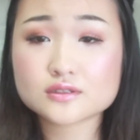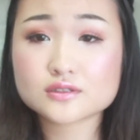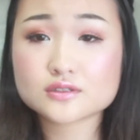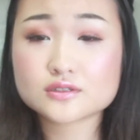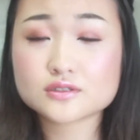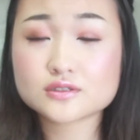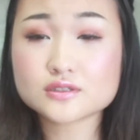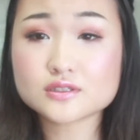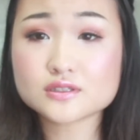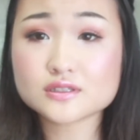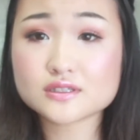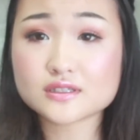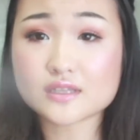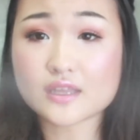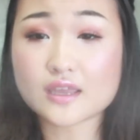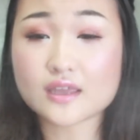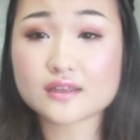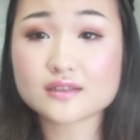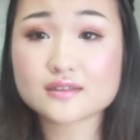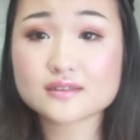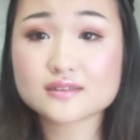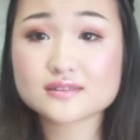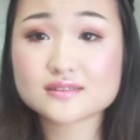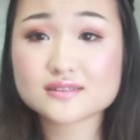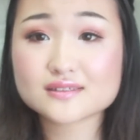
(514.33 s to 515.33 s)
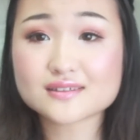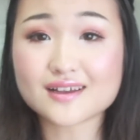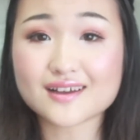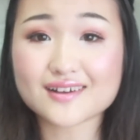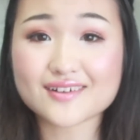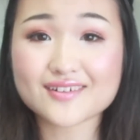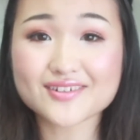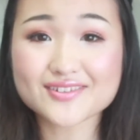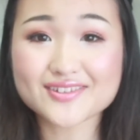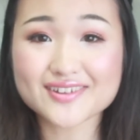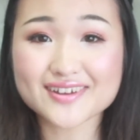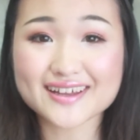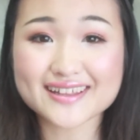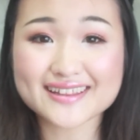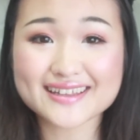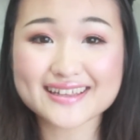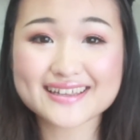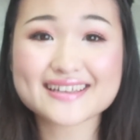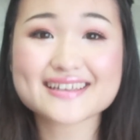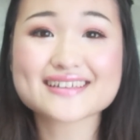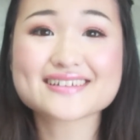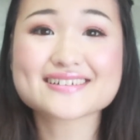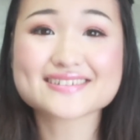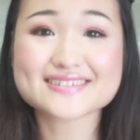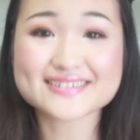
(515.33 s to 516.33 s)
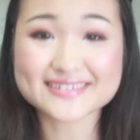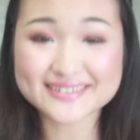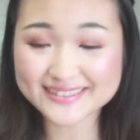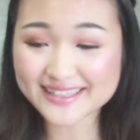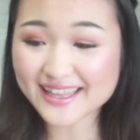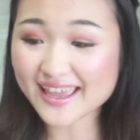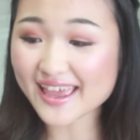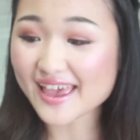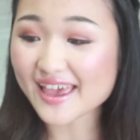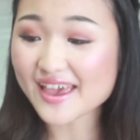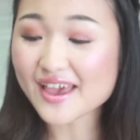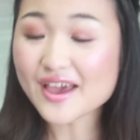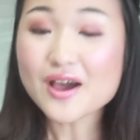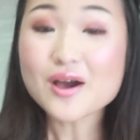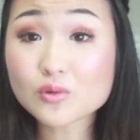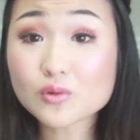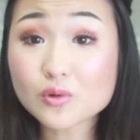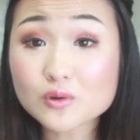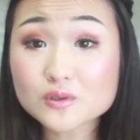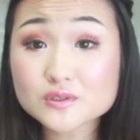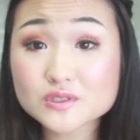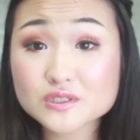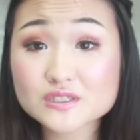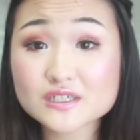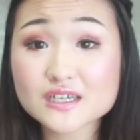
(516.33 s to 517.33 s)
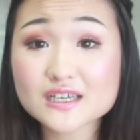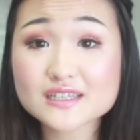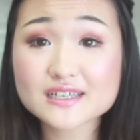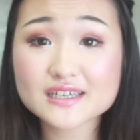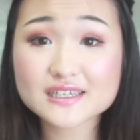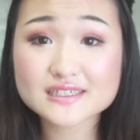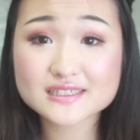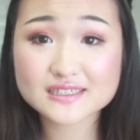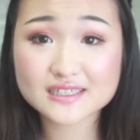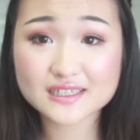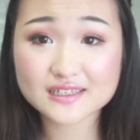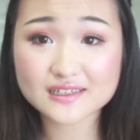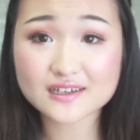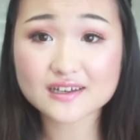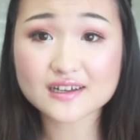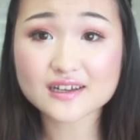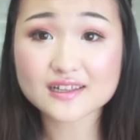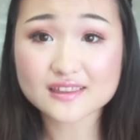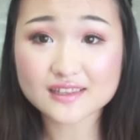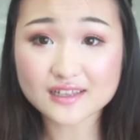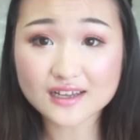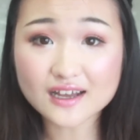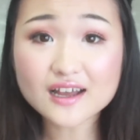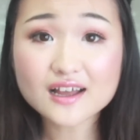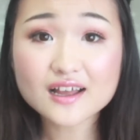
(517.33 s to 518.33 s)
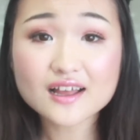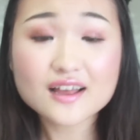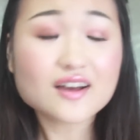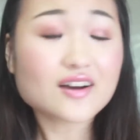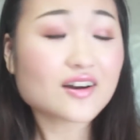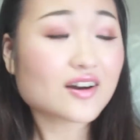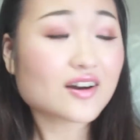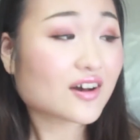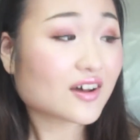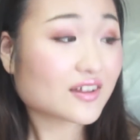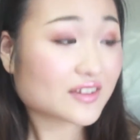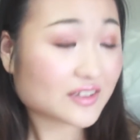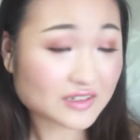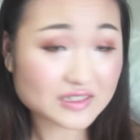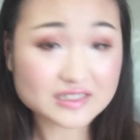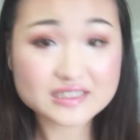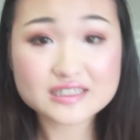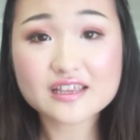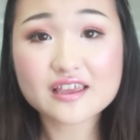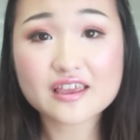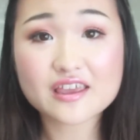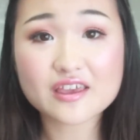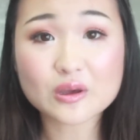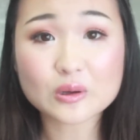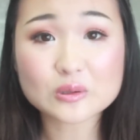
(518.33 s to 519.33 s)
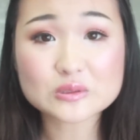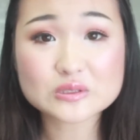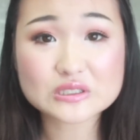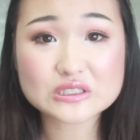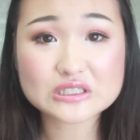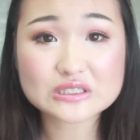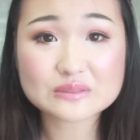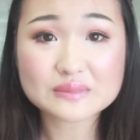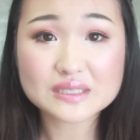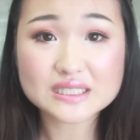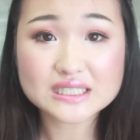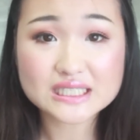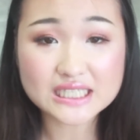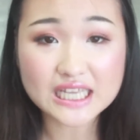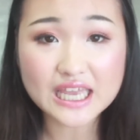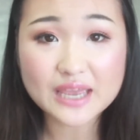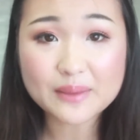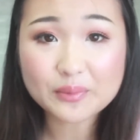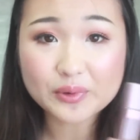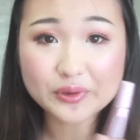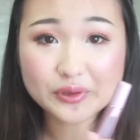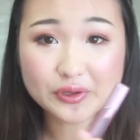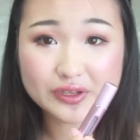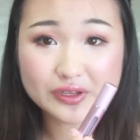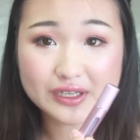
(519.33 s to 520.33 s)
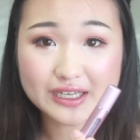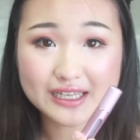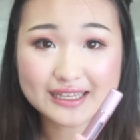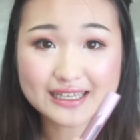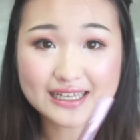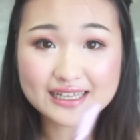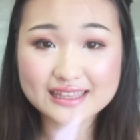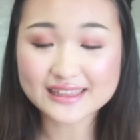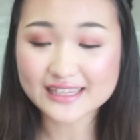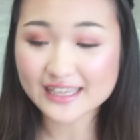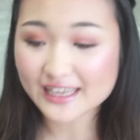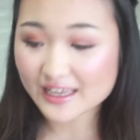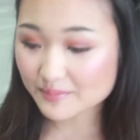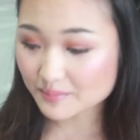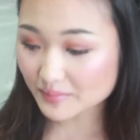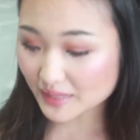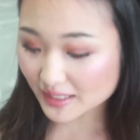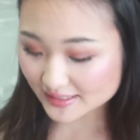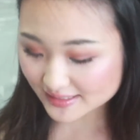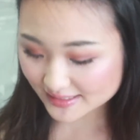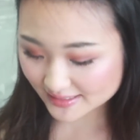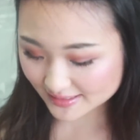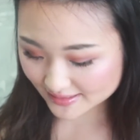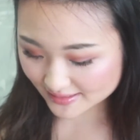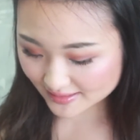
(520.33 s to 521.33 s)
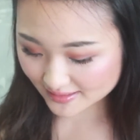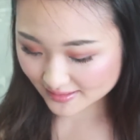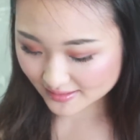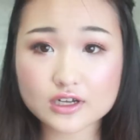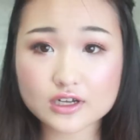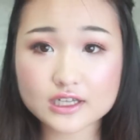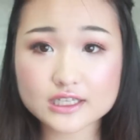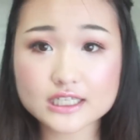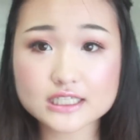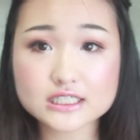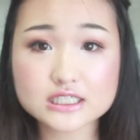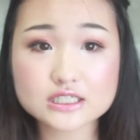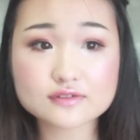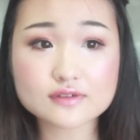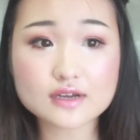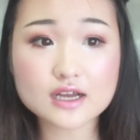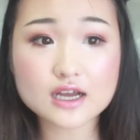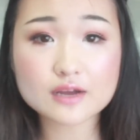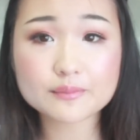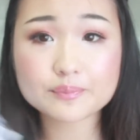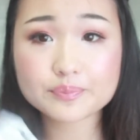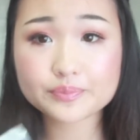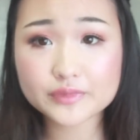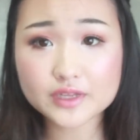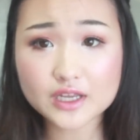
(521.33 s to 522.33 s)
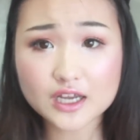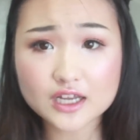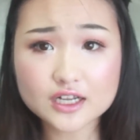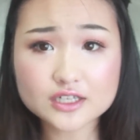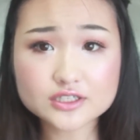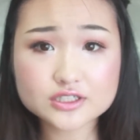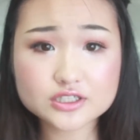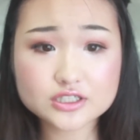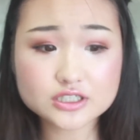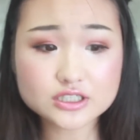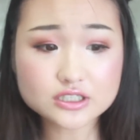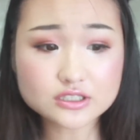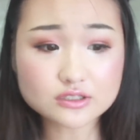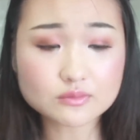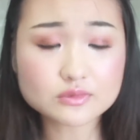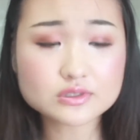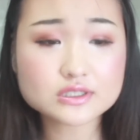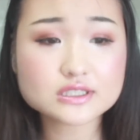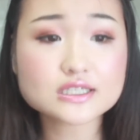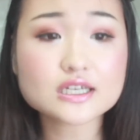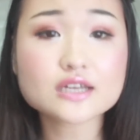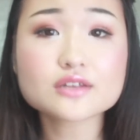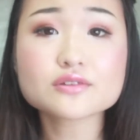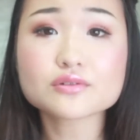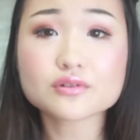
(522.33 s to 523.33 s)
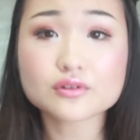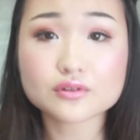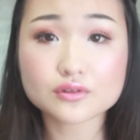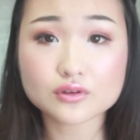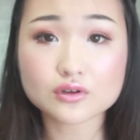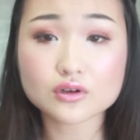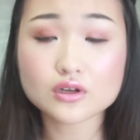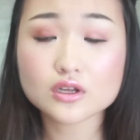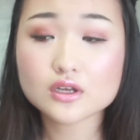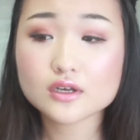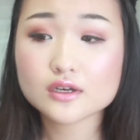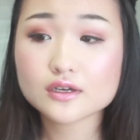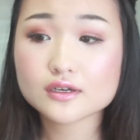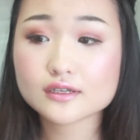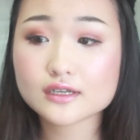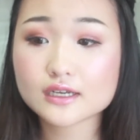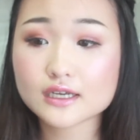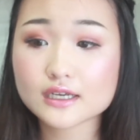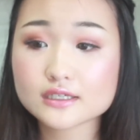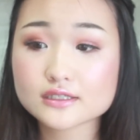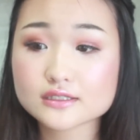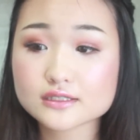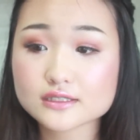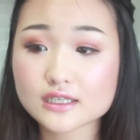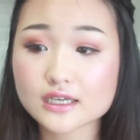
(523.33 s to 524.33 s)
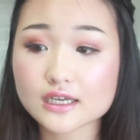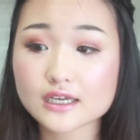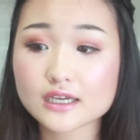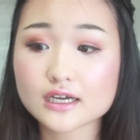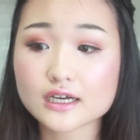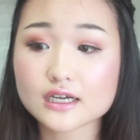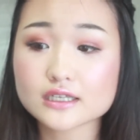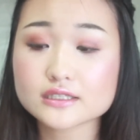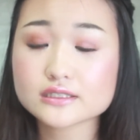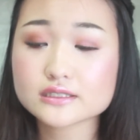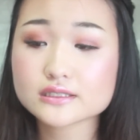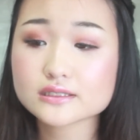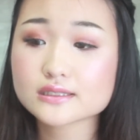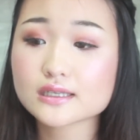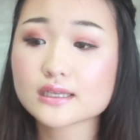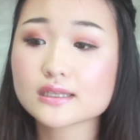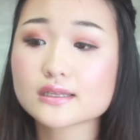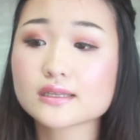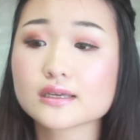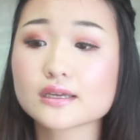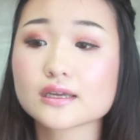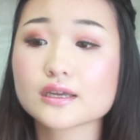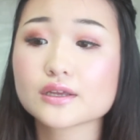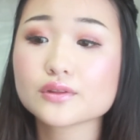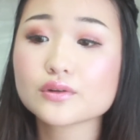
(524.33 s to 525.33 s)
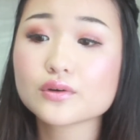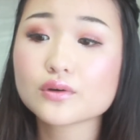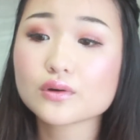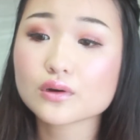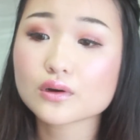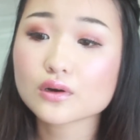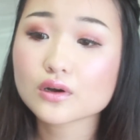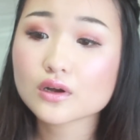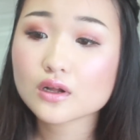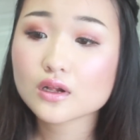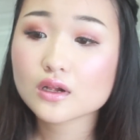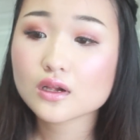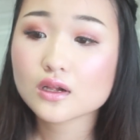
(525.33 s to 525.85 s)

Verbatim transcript: シュッて使うことができるので香水が大好きな方には是非おすすめしたいものになっています私は原宿表参道のフライングタイガーに行ったんだけど